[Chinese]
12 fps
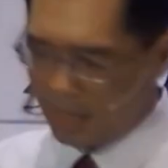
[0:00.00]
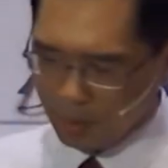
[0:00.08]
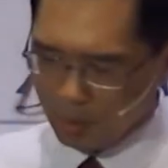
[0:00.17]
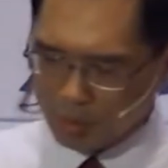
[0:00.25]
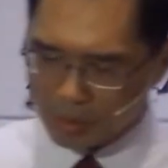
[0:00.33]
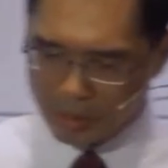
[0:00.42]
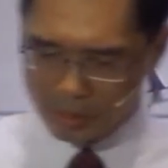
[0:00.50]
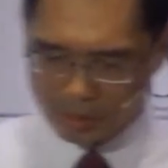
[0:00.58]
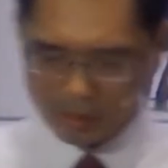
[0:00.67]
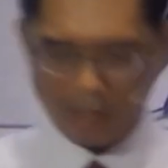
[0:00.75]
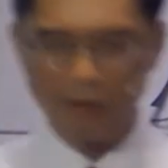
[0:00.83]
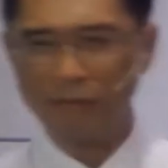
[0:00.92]
如果你是
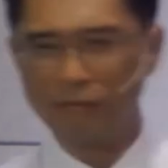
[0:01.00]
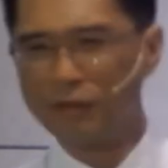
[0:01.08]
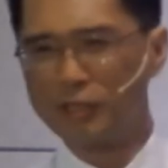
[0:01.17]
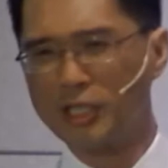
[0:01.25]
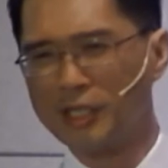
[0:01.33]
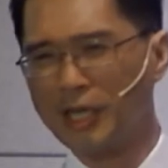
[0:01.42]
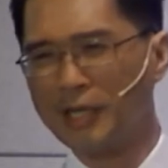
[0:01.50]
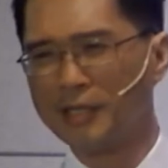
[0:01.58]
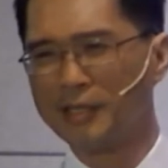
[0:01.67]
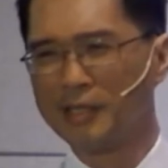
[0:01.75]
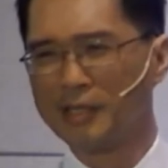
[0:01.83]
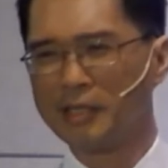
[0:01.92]
那个父亲呢？
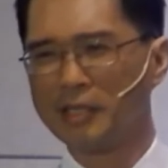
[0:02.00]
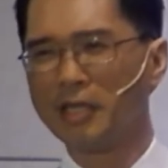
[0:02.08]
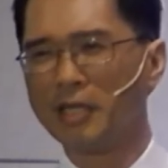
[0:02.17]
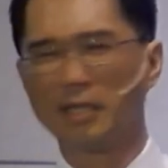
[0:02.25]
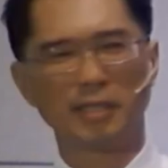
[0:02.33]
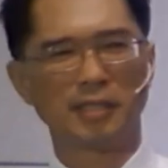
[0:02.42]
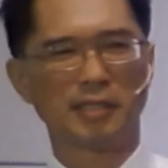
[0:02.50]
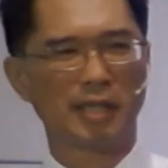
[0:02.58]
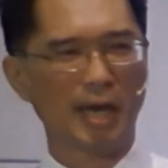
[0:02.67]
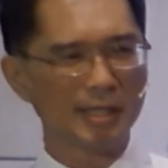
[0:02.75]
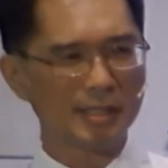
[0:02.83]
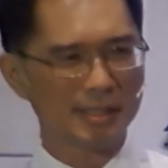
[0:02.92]
你的
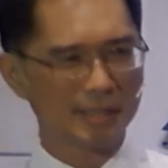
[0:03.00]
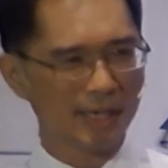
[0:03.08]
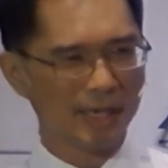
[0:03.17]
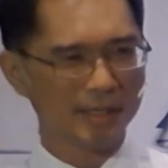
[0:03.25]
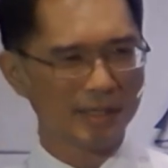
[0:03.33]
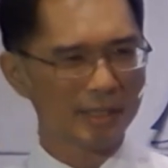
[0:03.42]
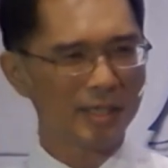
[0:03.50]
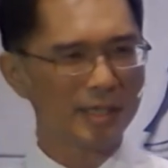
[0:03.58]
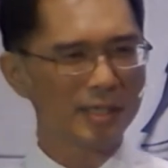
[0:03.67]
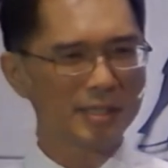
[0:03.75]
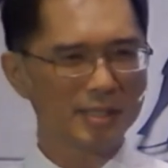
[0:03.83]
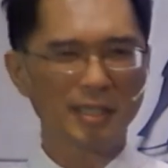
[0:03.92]
孩子啊，你的
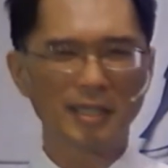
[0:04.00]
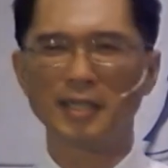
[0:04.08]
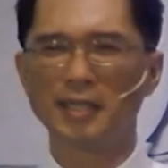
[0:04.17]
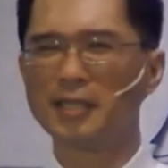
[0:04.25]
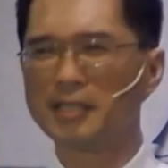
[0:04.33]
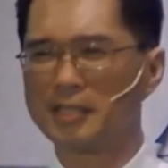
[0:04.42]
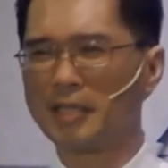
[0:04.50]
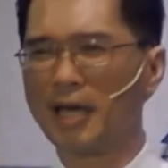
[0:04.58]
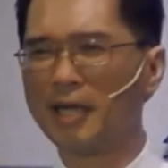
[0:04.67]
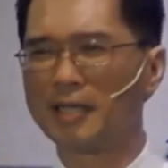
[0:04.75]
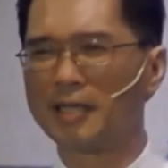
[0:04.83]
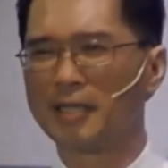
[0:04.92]
儿这个儿子
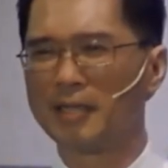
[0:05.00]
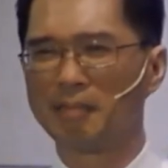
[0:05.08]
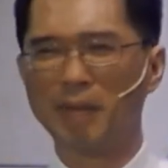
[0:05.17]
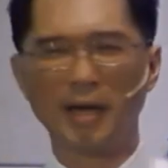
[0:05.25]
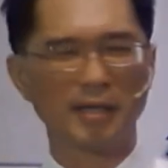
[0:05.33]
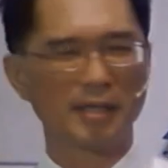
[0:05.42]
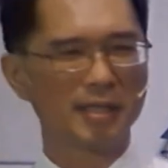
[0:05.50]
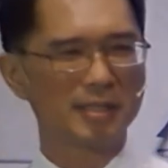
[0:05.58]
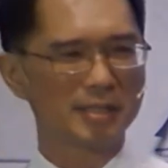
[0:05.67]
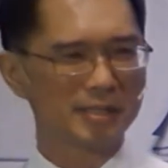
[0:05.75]
啊，把你的